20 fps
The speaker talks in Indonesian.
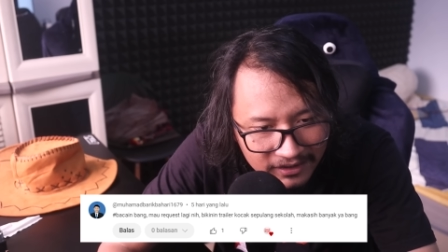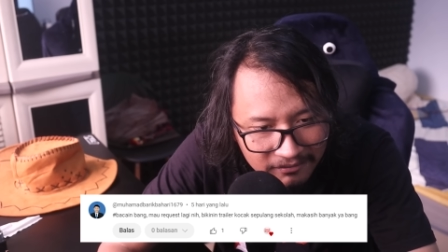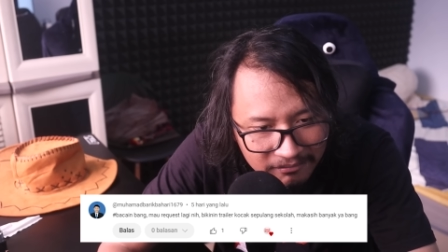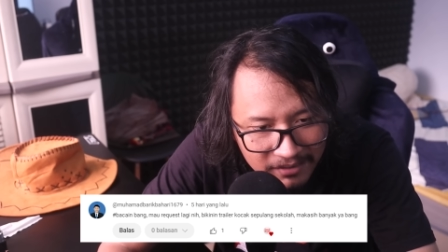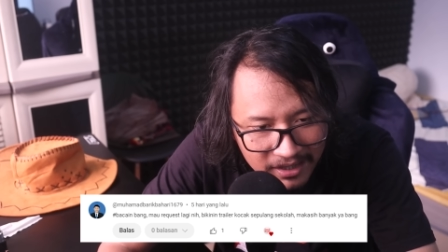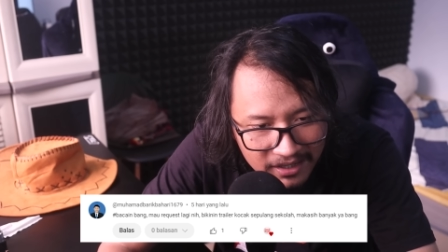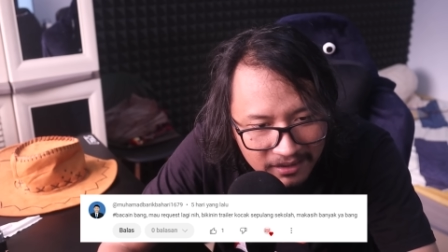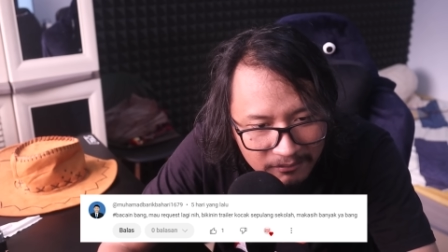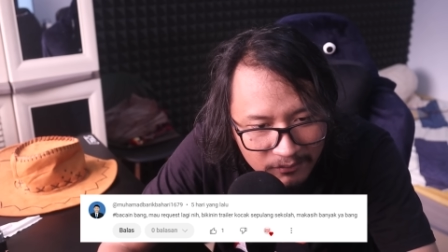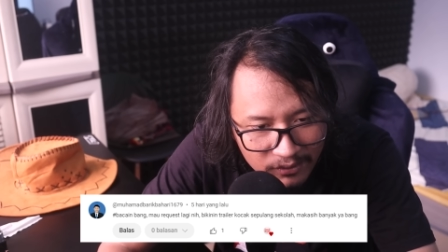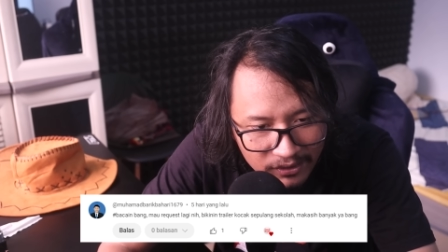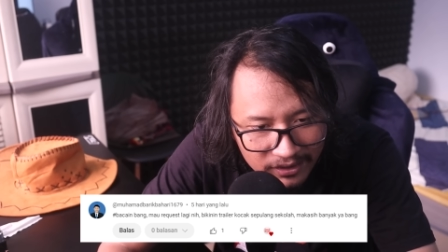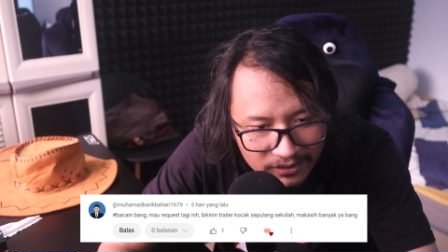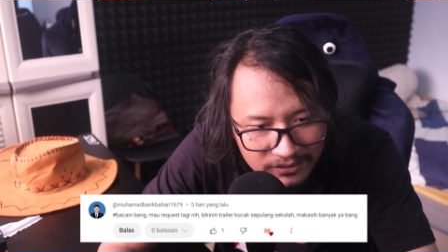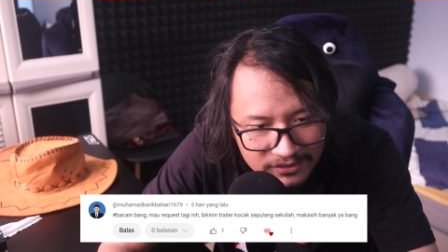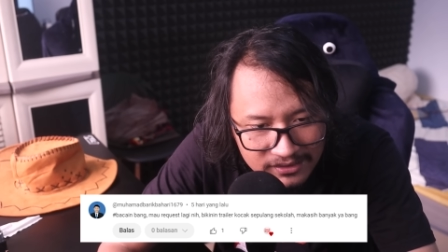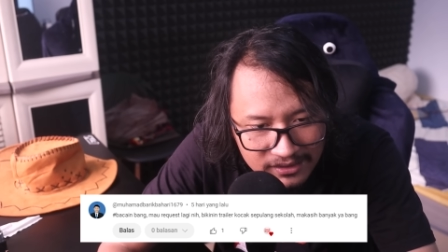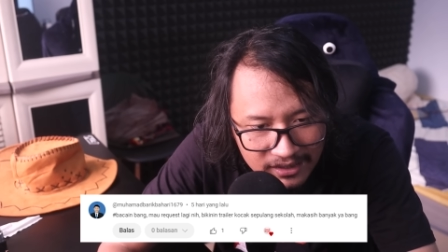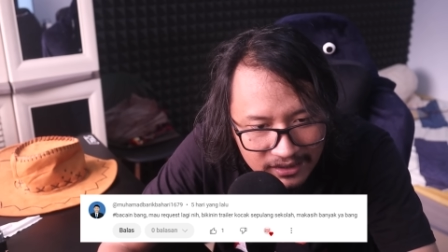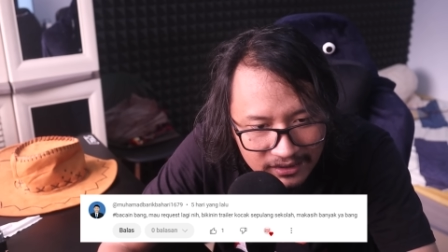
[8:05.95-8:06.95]
Bang mau
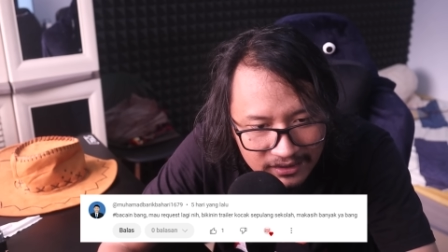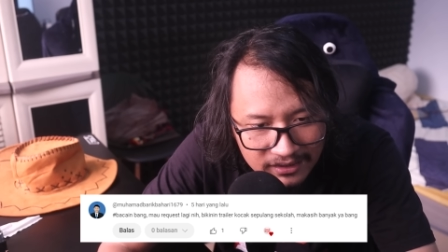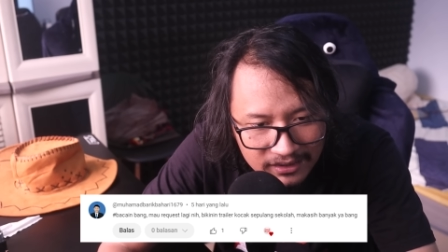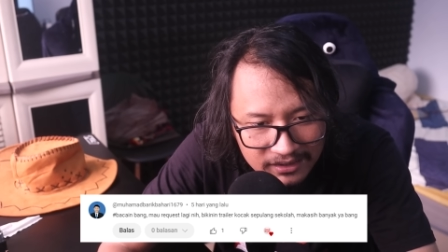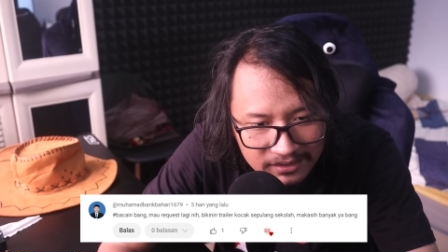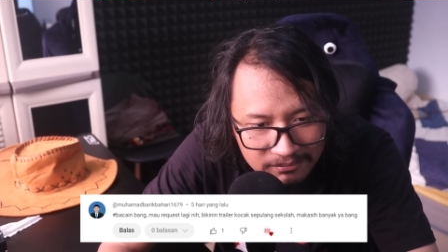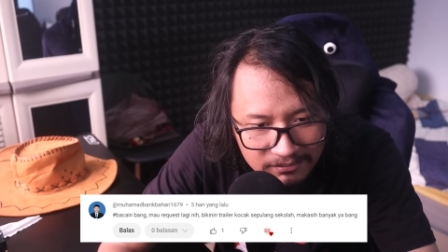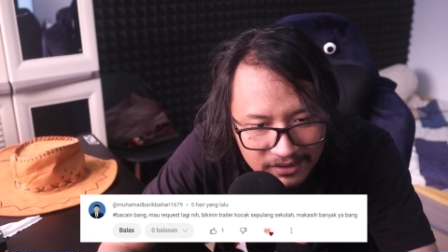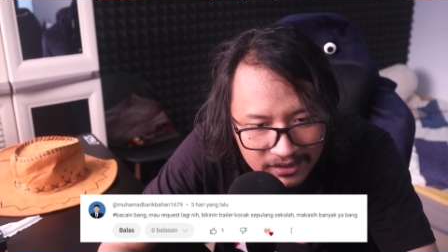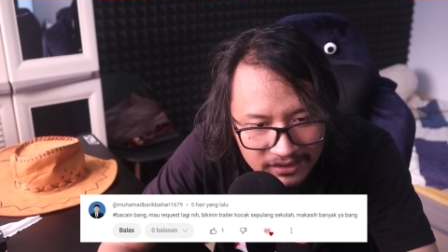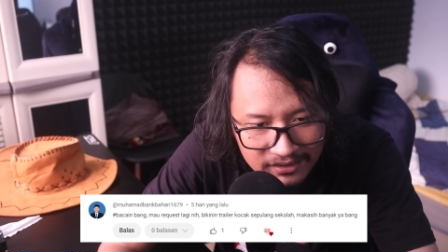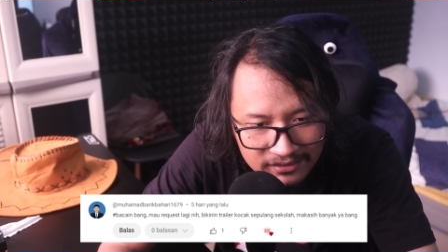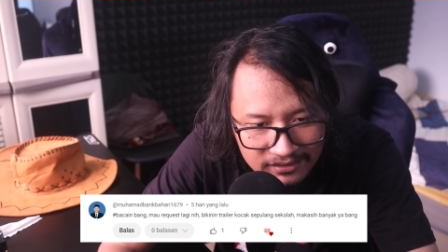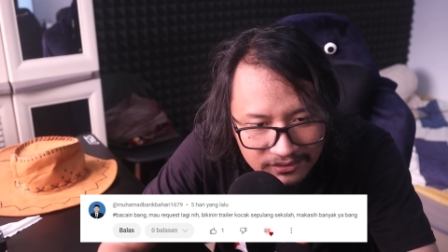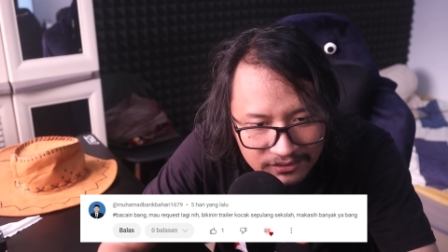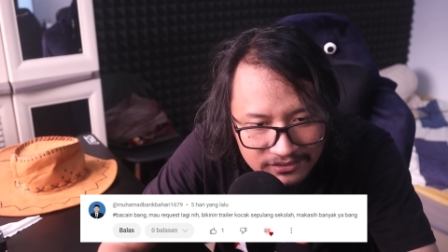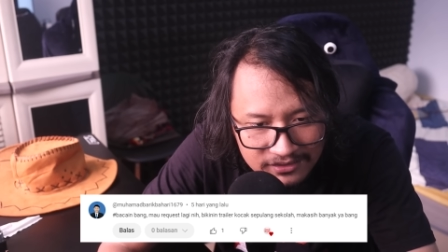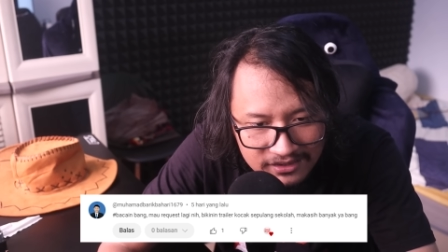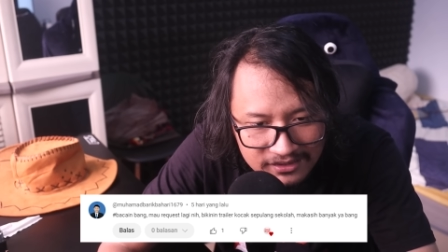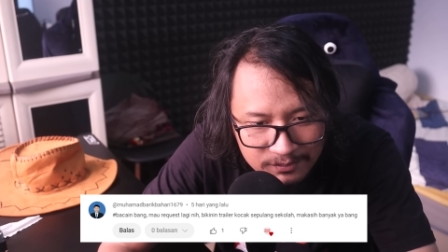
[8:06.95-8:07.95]
request lagi nih bikin yang
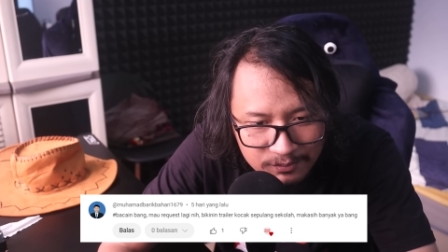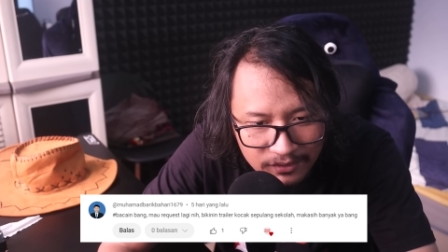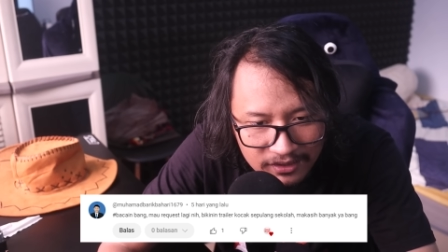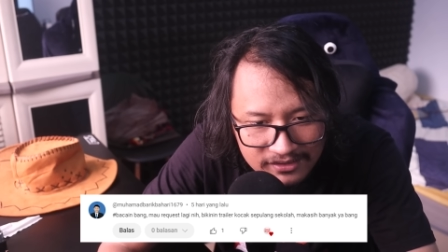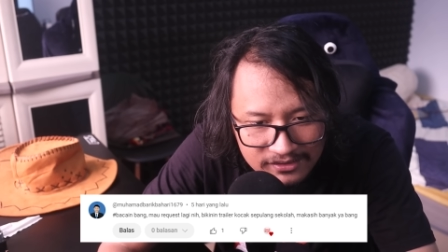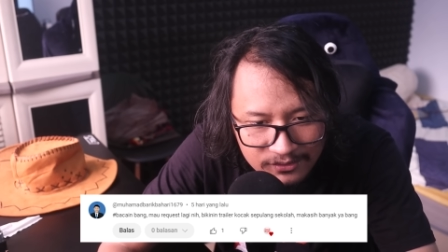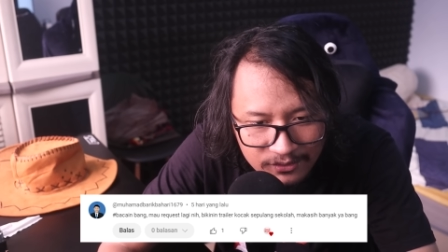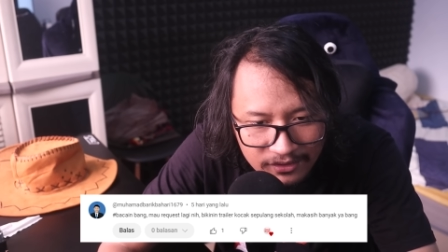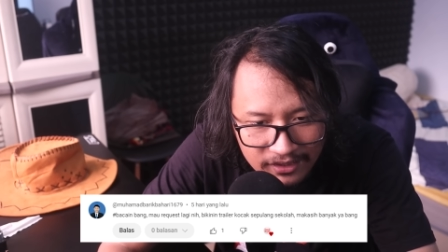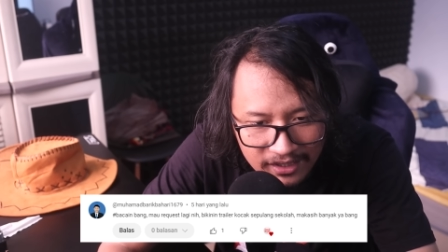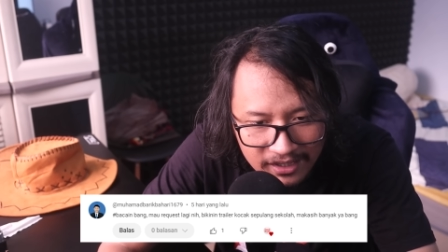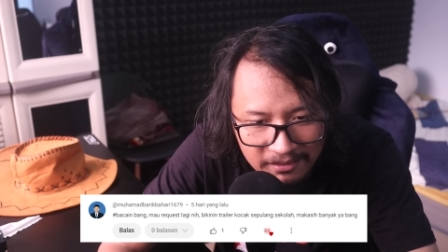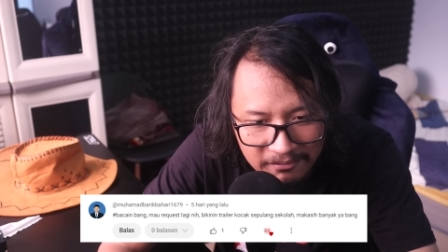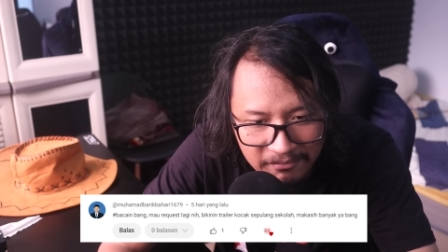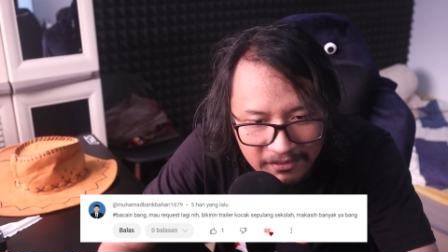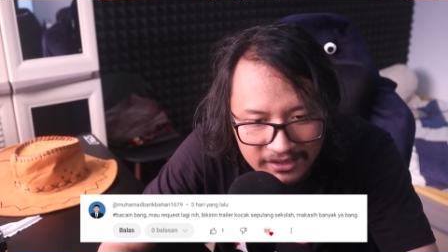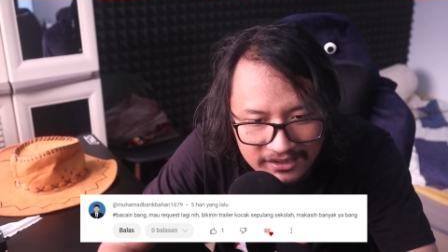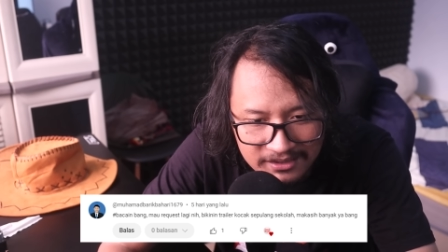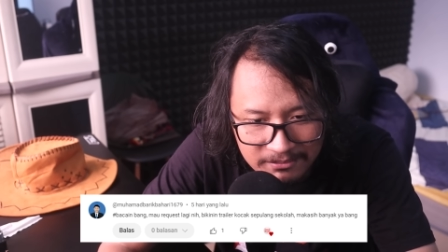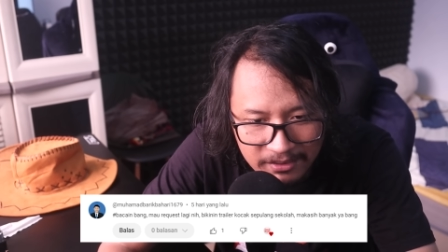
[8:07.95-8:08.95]
terkocak sepulang sekolah
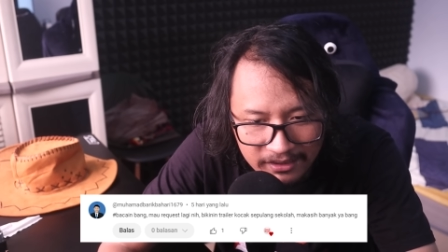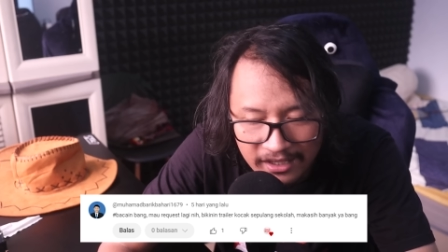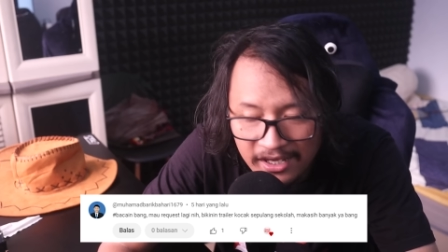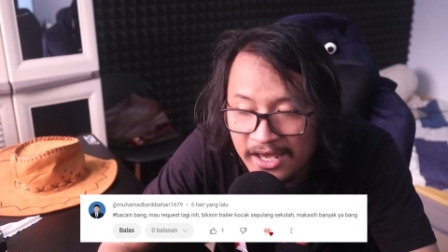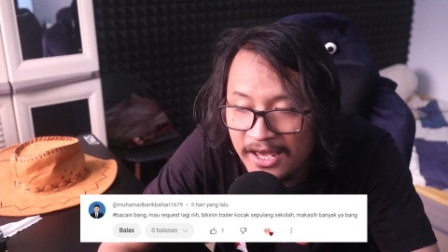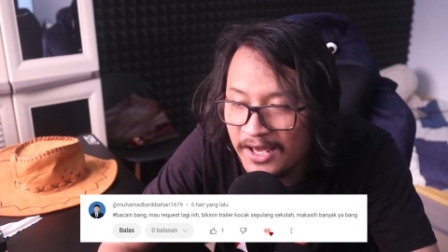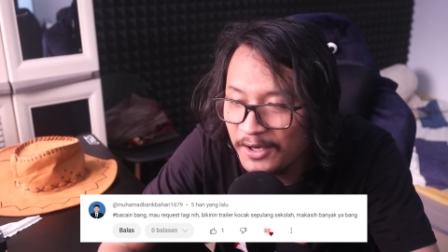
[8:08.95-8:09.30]
maksimal.